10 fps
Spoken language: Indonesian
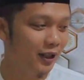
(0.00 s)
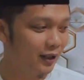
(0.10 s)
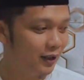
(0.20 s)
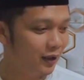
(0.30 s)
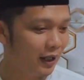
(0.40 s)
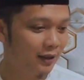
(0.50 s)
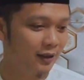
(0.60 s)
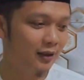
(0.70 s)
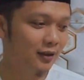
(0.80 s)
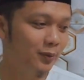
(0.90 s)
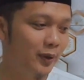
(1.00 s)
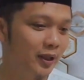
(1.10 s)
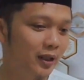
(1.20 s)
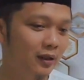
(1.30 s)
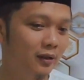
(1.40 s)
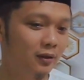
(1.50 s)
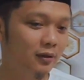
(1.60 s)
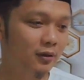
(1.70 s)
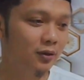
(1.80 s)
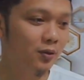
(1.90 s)
ya kayak ada sebagian
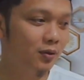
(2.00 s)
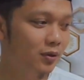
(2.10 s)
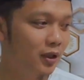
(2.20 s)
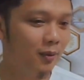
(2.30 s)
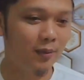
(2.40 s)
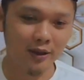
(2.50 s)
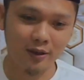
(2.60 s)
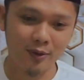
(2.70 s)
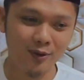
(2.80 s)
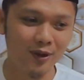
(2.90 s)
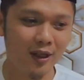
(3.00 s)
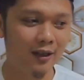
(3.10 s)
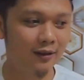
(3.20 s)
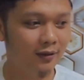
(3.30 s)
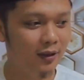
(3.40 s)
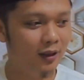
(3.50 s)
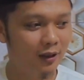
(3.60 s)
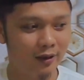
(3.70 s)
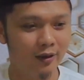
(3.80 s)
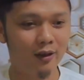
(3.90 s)
suku yang masih menggunakan
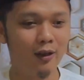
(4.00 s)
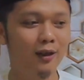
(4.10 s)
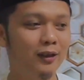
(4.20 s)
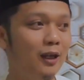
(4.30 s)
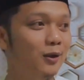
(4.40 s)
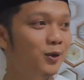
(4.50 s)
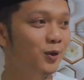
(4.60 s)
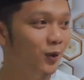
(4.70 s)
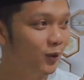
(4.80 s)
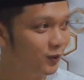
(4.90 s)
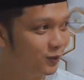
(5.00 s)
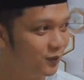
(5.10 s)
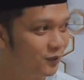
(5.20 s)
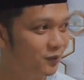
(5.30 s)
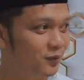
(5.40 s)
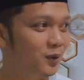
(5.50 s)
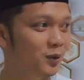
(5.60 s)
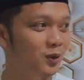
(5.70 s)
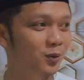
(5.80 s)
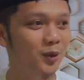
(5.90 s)
uh, tanduk
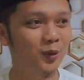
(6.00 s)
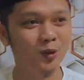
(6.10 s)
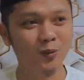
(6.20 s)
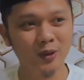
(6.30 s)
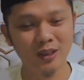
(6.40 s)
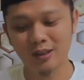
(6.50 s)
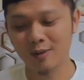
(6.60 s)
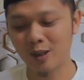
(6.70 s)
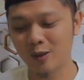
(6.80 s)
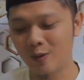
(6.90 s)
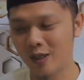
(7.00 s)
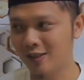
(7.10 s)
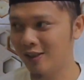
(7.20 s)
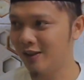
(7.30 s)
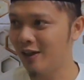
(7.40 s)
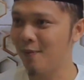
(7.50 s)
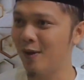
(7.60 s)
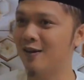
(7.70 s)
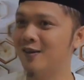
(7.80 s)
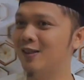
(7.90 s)
untuk menutupi kemaluannya ya
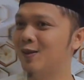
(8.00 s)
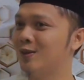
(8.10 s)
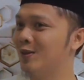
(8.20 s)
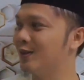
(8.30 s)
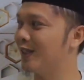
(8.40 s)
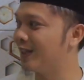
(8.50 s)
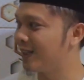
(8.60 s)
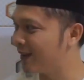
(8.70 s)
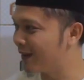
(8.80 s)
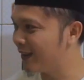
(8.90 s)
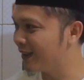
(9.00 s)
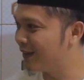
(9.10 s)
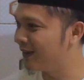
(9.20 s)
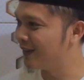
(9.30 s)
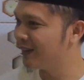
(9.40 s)
apa kalau diterus-terus adat kan itu